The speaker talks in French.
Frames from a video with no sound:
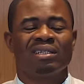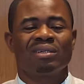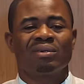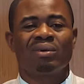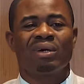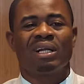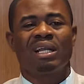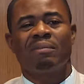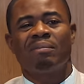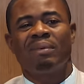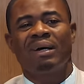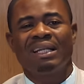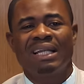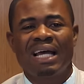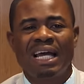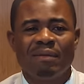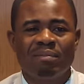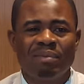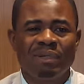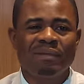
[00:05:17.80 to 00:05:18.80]
ne connaît pas
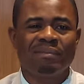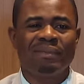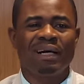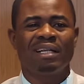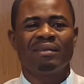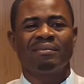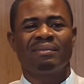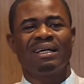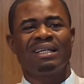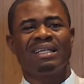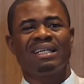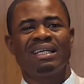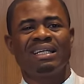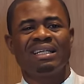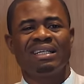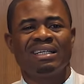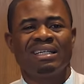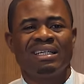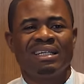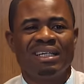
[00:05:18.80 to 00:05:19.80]
Live
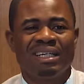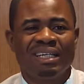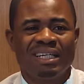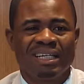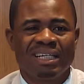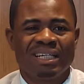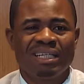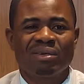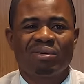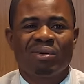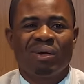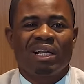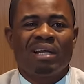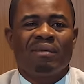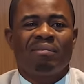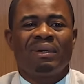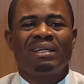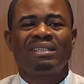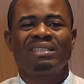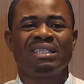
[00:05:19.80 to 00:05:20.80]
Malmané, il ne
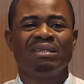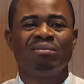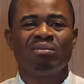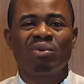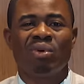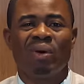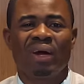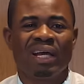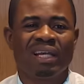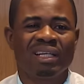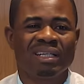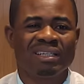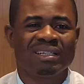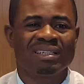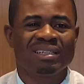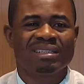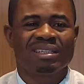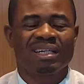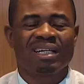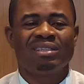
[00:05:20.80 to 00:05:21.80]
connaît pas Simcoin.
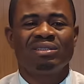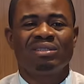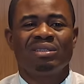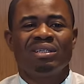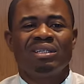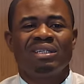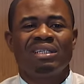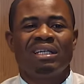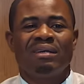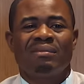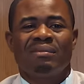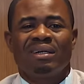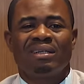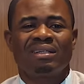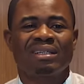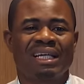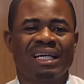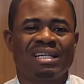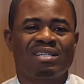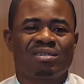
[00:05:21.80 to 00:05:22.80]
Quand tu lui
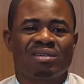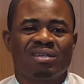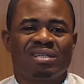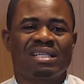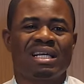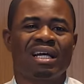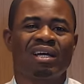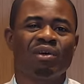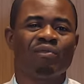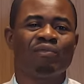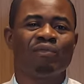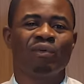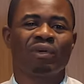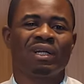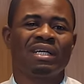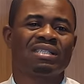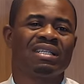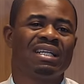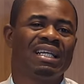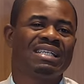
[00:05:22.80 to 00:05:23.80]
demandes qu'est-ce que c'est que
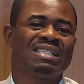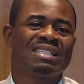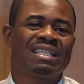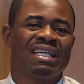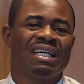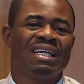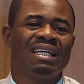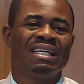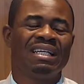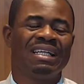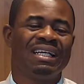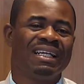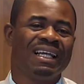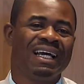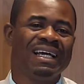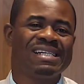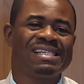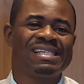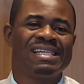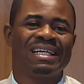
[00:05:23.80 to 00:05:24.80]
Forest, l'enseignant, il est
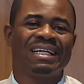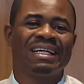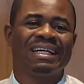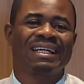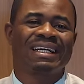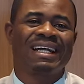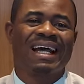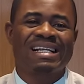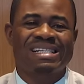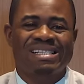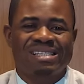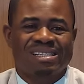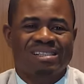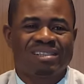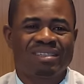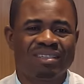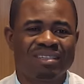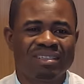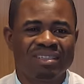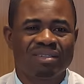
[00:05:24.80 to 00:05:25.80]
là, il se gratte.
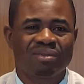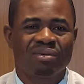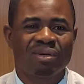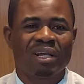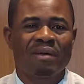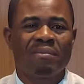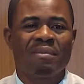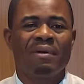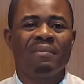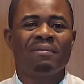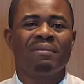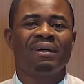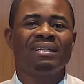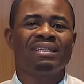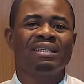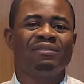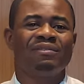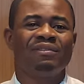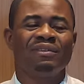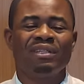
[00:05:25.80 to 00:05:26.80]
Qu'on n'est même pas
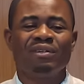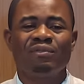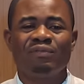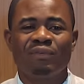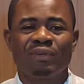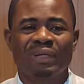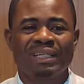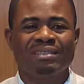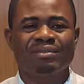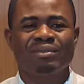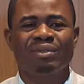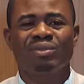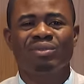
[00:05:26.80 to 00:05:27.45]
défini Forest.